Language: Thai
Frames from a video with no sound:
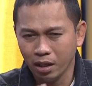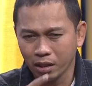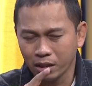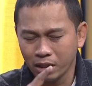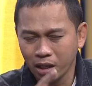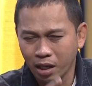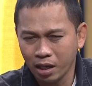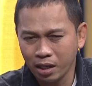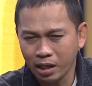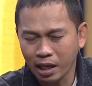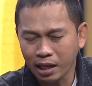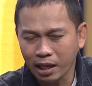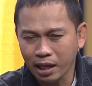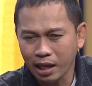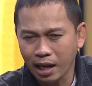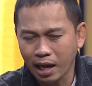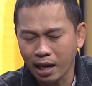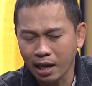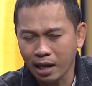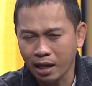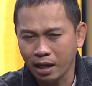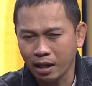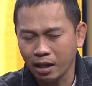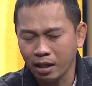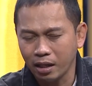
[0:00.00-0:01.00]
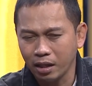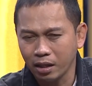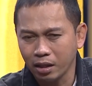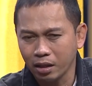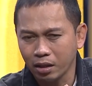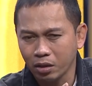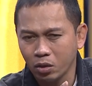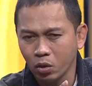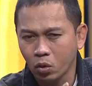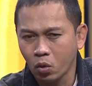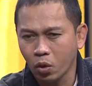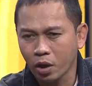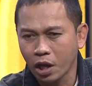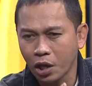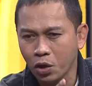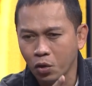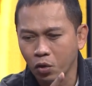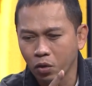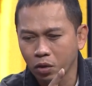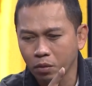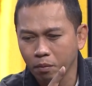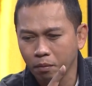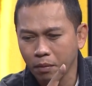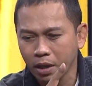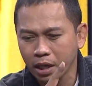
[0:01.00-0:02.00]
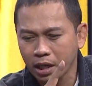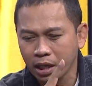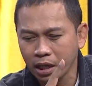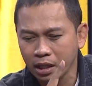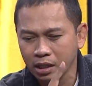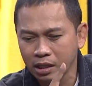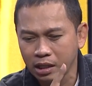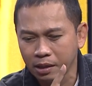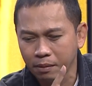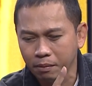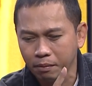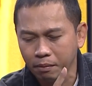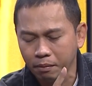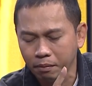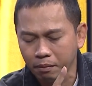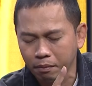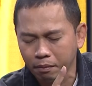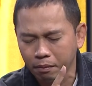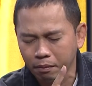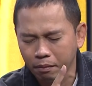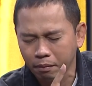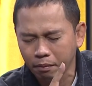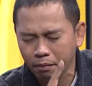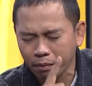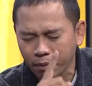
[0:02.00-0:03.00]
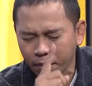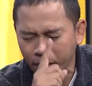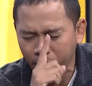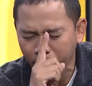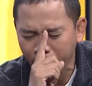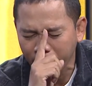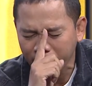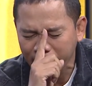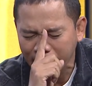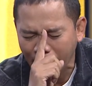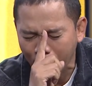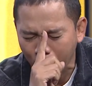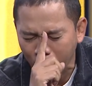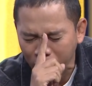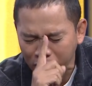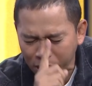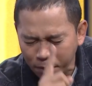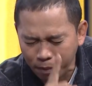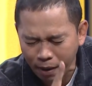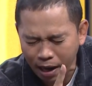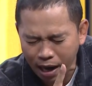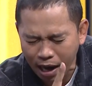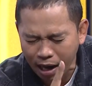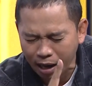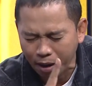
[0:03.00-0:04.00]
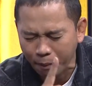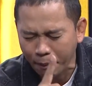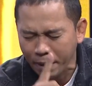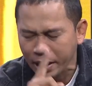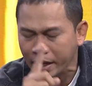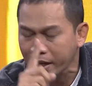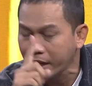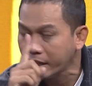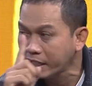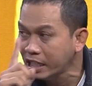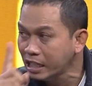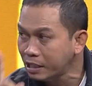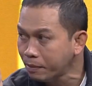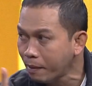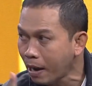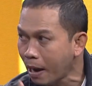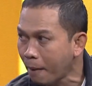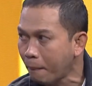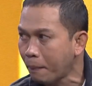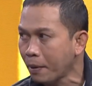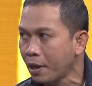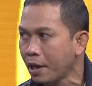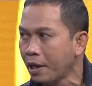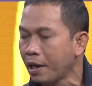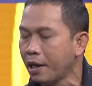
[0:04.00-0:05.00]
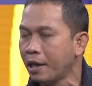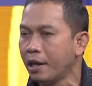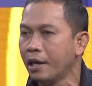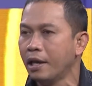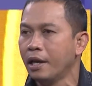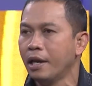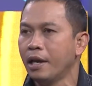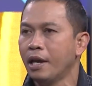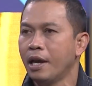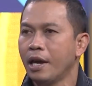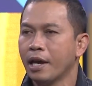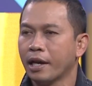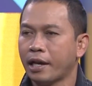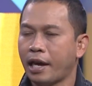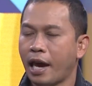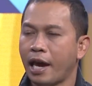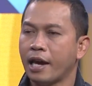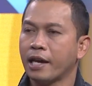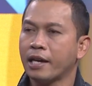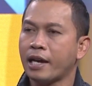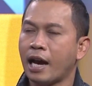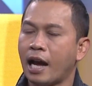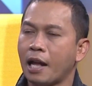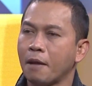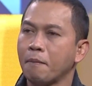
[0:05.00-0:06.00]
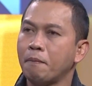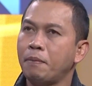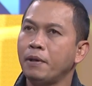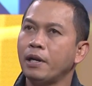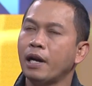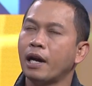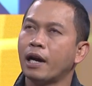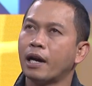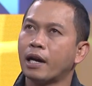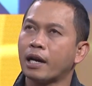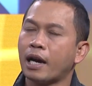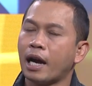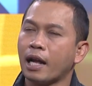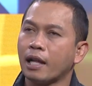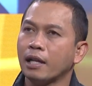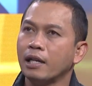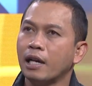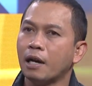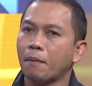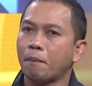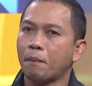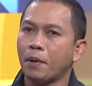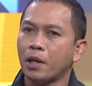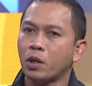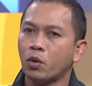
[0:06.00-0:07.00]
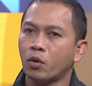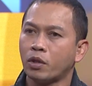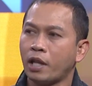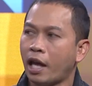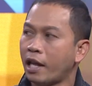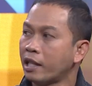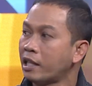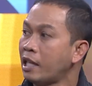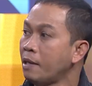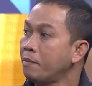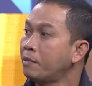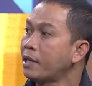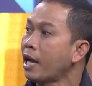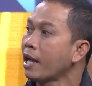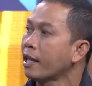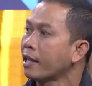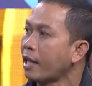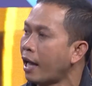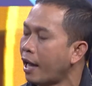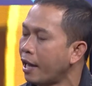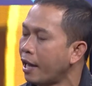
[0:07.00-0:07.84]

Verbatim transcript: เชิญนักกีฬาทุกคนอายุไม่เกิน10ไม่ต่ำกว่า 15 ไม่เกิน 25 ปี แข่งขันเพื่อคัดเลือกเป็นตัวแทนทีมชาติไท